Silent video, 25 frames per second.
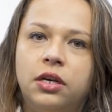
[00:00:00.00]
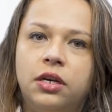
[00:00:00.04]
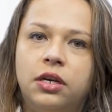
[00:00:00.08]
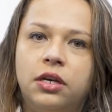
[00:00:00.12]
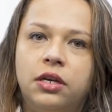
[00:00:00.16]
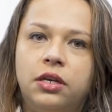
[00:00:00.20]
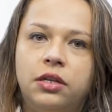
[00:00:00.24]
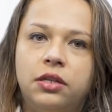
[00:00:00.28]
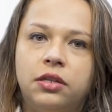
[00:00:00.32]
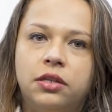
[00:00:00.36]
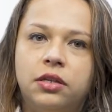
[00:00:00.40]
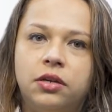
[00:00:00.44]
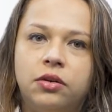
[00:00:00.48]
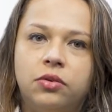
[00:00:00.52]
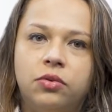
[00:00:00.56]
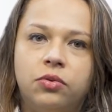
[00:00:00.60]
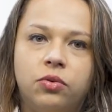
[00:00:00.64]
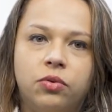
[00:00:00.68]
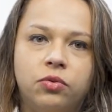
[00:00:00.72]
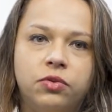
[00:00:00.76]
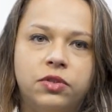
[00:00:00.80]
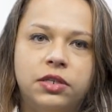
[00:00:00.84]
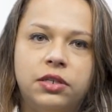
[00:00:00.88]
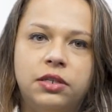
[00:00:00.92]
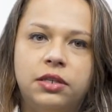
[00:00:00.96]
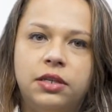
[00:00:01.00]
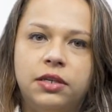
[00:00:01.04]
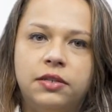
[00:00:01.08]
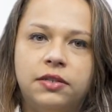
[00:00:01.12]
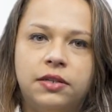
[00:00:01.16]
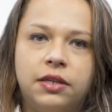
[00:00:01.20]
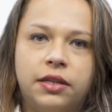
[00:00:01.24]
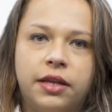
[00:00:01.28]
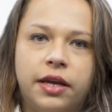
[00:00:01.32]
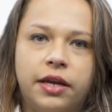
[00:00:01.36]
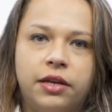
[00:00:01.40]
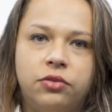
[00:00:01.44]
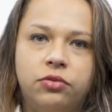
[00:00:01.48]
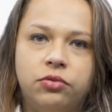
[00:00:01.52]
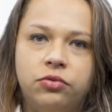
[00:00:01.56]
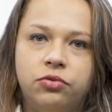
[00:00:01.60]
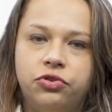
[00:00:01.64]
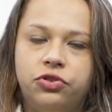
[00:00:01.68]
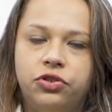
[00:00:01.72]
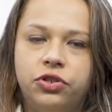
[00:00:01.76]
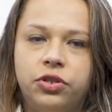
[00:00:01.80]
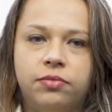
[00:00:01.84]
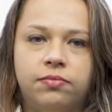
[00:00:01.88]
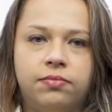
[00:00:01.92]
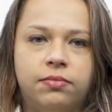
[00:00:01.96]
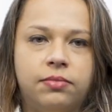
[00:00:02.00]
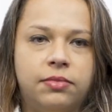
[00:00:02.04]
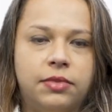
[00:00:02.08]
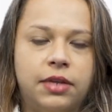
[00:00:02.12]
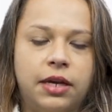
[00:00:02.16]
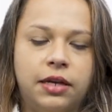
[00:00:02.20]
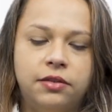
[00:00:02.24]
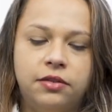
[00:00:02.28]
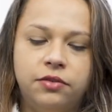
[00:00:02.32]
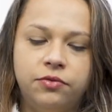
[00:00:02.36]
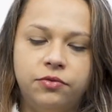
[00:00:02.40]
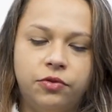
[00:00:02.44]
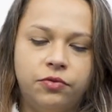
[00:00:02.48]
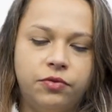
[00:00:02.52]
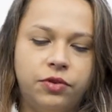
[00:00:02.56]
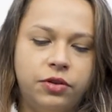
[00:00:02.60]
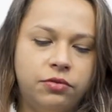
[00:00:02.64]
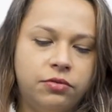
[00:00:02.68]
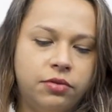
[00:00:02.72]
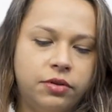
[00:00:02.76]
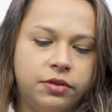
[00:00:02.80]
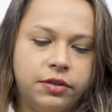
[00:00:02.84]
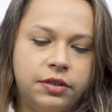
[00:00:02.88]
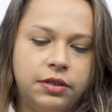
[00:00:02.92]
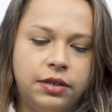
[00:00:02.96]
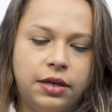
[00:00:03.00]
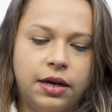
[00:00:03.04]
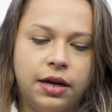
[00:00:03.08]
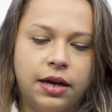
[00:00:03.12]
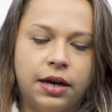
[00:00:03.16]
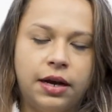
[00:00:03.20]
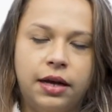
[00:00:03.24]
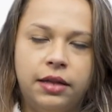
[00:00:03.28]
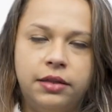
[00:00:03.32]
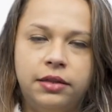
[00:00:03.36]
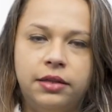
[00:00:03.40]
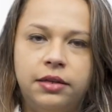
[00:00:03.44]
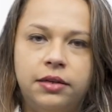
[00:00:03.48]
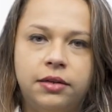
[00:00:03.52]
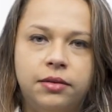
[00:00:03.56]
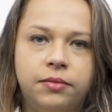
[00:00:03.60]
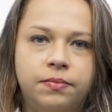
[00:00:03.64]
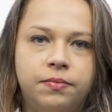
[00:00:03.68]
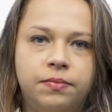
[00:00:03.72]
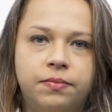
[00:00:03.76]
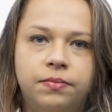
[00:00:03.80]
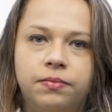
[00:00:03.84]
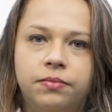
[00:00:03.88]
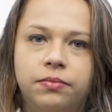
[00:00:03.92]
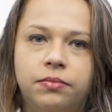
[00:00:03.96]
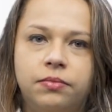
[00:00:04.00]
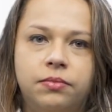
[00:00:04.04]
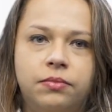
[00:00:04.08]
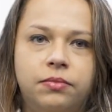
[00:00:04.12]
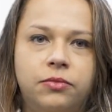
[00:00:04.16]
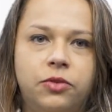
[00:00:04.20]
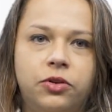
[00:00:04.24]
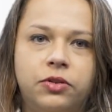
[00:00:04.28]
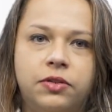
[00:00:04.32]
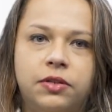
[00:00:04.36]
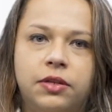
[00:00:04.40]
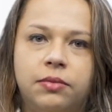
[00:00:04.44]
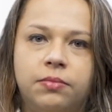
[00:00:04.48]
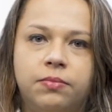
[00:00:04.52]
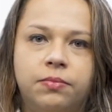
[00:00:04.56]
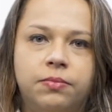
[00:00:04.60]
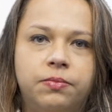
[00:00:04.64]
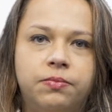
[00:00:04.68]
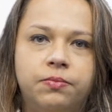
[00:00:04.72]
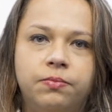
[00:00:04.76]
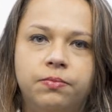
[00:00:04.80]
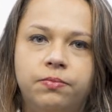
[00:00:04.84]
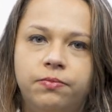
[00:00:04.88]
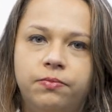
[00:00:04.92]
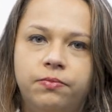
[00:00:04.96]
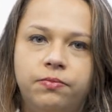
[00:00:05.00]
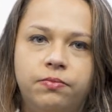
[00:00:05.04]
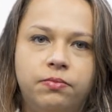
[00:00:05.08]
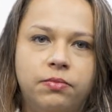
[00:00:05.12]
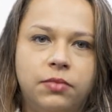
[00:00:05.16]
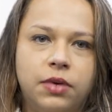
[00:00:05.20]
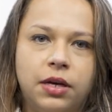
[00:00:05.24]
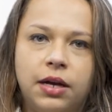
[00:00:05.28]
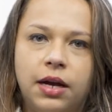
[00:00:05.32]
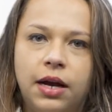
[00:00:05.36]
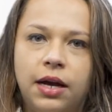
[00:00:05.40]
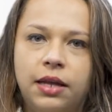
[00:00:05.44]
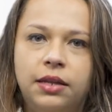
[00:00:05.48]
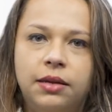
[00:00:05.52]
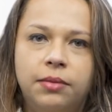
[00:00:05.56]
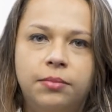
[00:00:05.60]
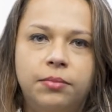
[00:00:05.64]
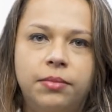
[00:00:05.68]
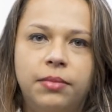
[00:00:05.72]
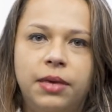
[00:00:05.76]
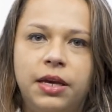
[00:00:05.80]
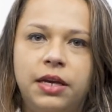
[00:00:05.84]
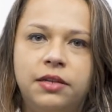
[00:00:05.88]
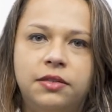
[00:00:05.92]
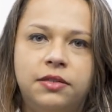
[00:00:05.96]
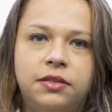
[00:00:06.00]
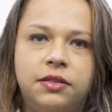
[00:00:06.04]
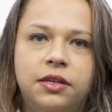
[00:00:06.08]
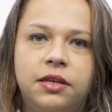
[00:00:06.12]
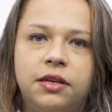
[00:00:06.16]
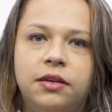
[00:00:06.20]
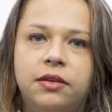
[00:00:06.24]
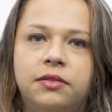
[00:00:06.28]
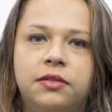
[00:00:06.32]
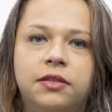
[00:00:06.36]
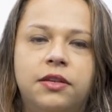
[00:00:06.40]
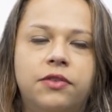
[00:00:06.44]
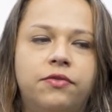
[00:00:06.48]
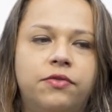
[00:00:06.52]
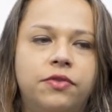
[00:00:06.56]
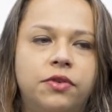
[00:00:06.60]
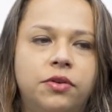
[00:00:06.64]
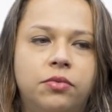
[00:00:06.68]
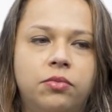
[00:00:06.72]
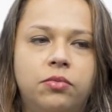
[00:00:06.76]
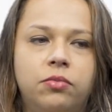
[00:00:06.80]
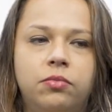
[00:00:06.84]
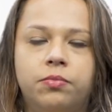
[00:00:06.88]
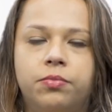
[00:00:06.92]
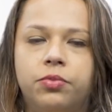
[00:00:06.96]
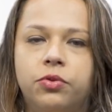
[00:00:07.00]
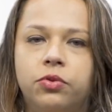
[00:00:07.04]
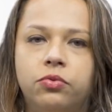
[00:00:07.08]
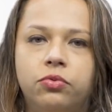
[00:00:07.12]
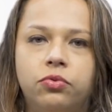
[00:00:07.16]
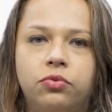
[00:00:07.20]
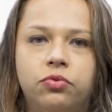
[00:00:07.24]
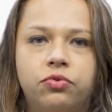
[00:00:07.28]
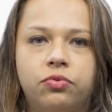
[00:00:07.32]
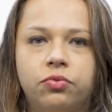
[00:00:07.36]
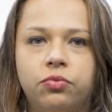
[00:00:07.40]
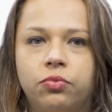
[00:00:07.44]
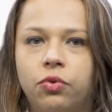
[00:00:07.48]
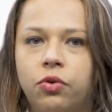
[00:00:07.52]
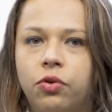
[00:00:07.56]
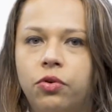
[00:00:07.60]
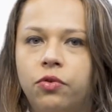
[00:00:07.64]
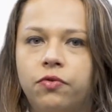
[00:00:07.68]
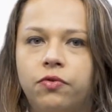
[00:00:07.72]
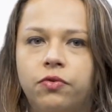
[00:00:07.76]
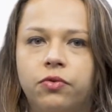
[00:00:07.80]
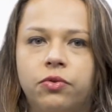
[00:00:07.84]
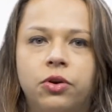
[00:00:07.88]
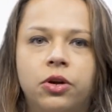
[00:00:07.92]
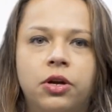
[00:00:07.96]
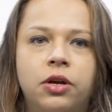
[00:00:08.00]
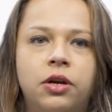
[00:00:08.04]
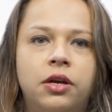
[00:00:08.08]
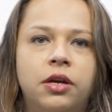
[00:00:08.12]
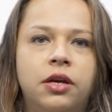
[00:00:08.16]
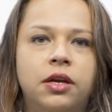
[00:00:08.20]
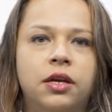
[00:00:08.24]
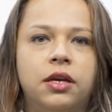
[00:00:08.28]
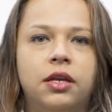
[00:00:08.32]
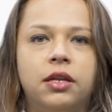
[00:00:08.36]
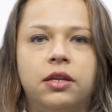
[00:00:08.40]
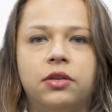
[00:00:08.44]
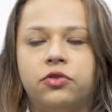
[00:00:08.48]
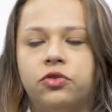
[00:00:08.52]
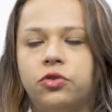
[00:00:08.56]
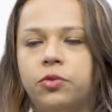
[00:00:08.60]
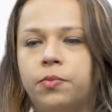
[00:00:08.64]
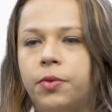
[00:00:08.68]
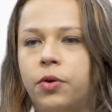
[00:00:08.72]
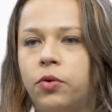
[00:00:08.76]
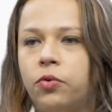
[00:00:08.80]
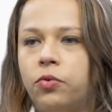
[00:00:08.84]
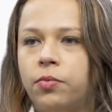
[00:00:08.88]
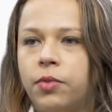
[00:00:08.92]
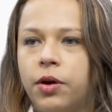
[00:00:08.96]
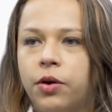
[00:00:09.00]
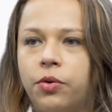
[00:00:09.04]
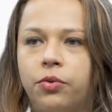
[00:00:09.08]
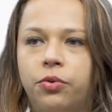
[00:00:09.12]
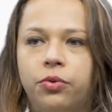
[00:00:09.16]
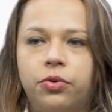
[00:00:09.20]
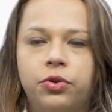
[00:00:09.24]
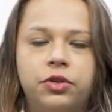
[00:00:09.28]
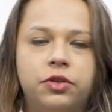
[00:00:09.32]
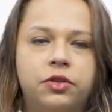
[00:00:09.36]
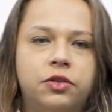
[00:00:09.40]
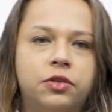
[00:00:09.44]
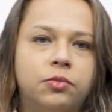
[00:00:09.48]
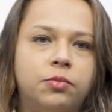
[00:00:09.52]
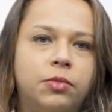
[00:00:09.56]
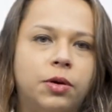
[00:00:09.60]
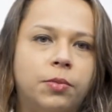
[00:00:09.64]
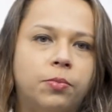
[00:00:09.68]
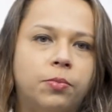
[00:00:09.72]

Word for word: Então, com certeza, a tecnologia está desenvolvendo, então, assim, a cada nossa, cada mês você vê um produto novo que lançou para alguma coisa, uma